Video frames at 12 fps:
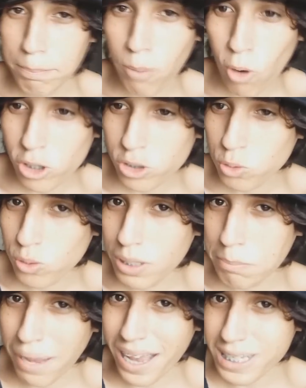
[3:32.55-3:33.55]
Aposto
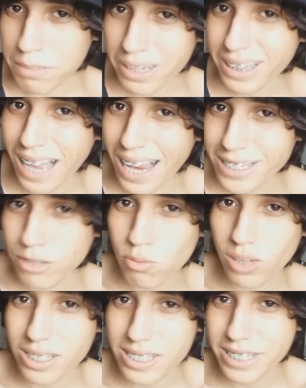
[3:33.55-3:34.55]
que mais da metade
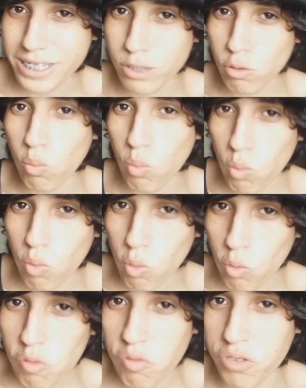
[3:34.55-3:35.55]
nunca assistiu
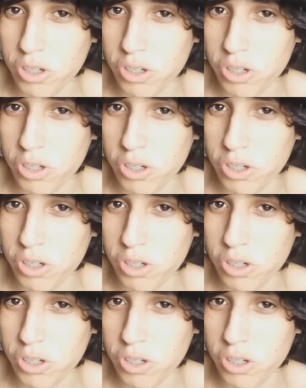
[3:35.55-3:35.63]
um